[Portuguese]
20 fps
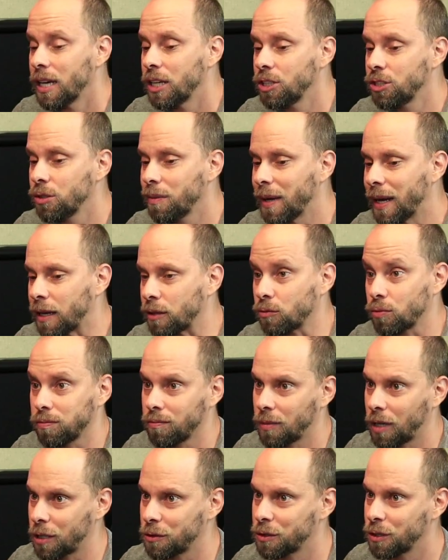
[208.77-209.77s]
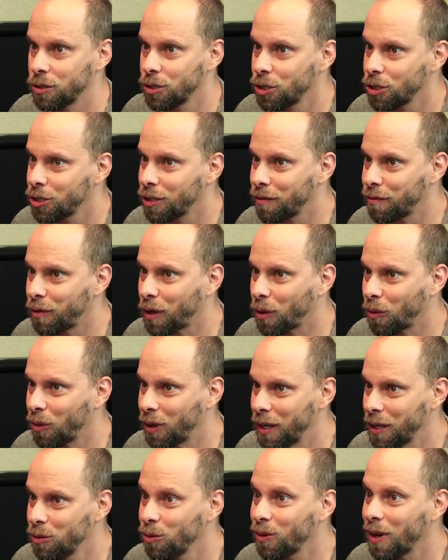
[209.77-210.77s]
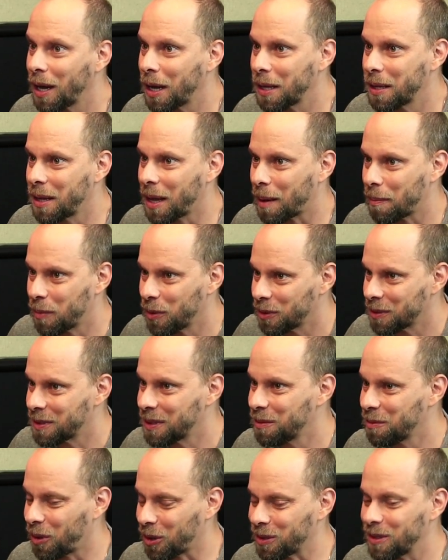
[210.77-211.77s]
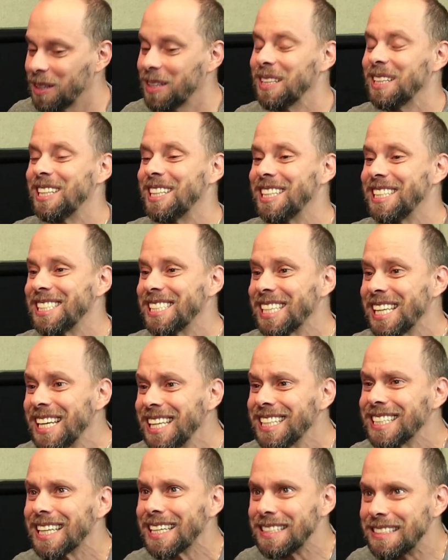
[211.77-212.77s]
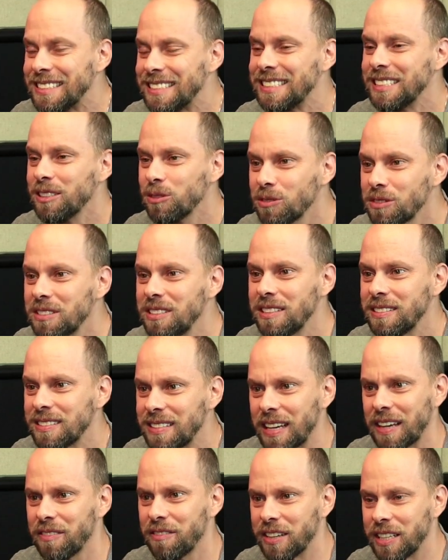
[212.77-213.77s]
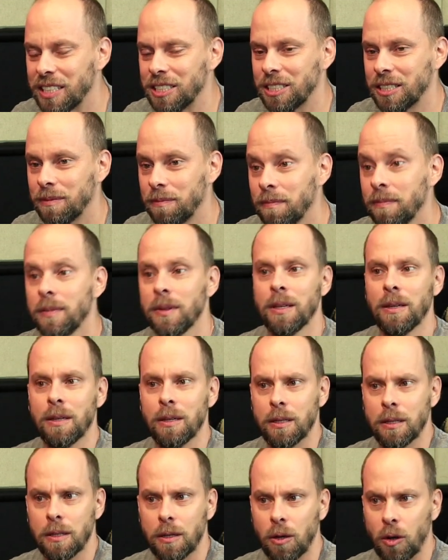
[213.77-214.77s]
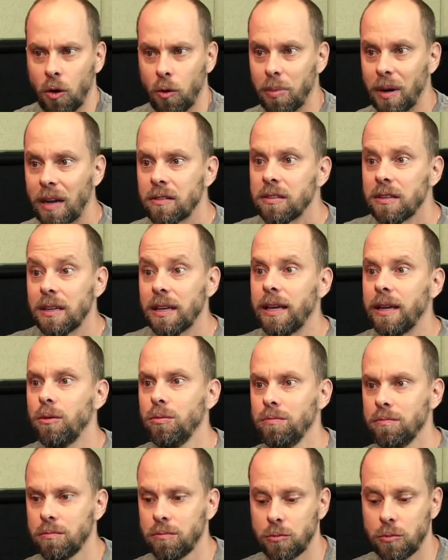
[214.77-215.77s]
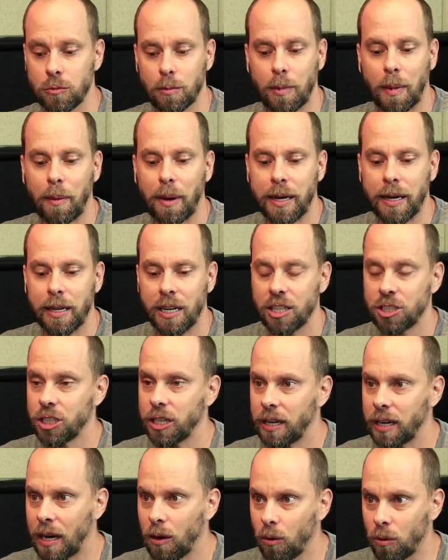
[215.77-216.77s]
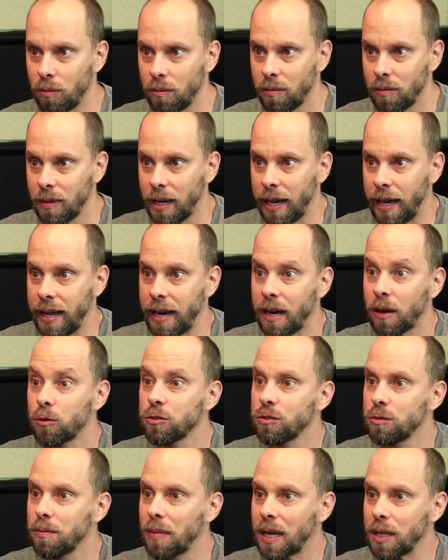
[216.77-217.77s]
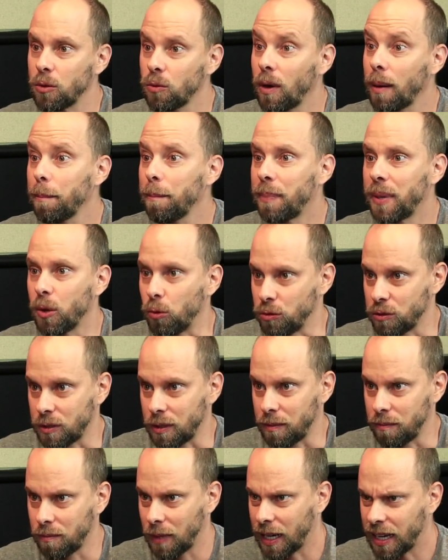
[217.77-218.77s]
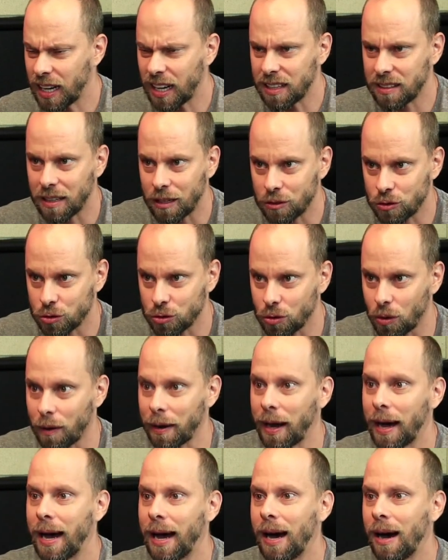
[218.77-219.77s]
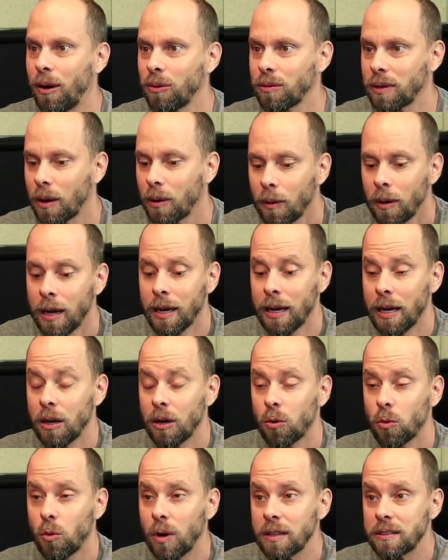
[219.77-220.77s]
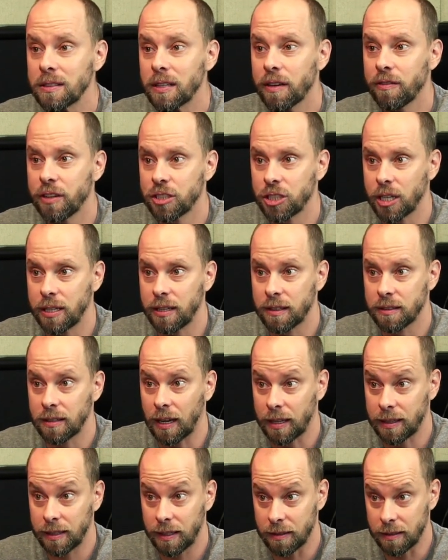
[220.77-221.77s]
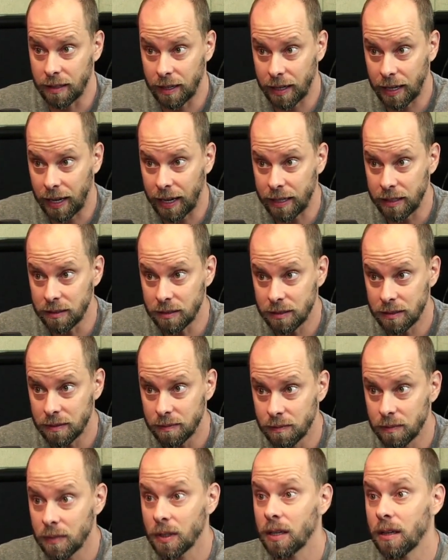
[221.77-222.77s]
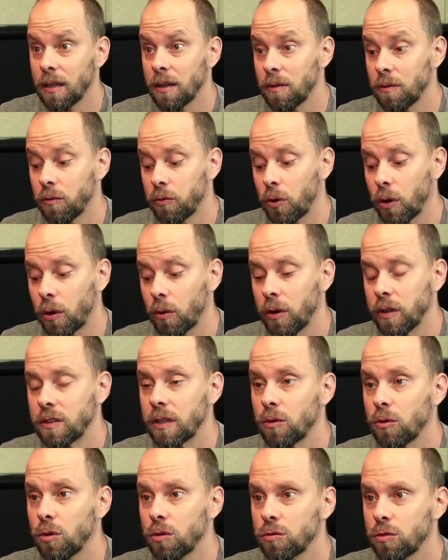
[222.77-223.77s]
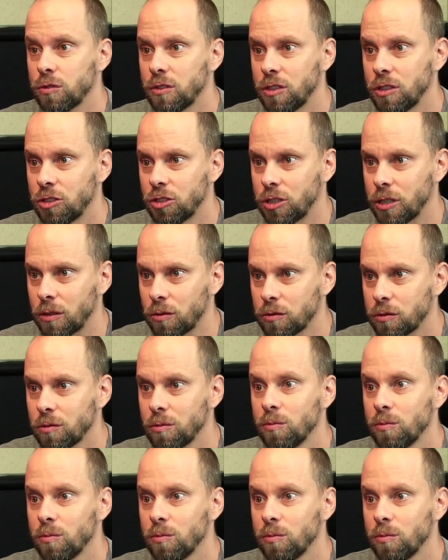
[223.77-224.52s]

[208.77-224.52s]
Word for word: Gilberto, a Cintia já falou aí do cardápio assim, moto. 30 estilos de cerveja. O brasileiro, de uma maneira geral, era acostumado com a Pilsen, aquela tradicional tal. Com as cervejarias artesanais, foi conhecendo outros estilos.